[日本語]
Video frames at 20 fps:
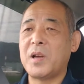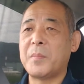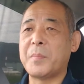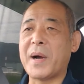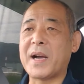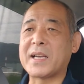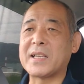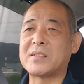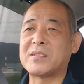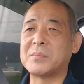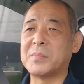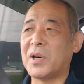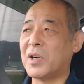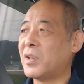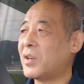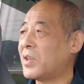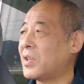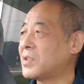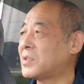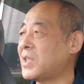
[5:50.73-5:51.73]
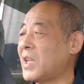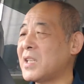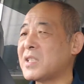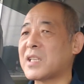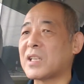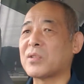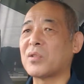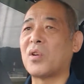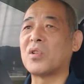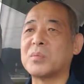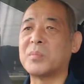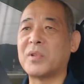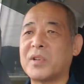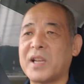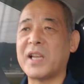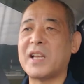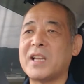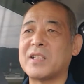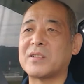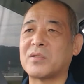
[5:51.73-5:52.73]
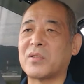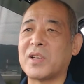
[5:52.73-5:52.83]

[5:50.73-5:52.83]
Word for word: バケツも洗車道具もね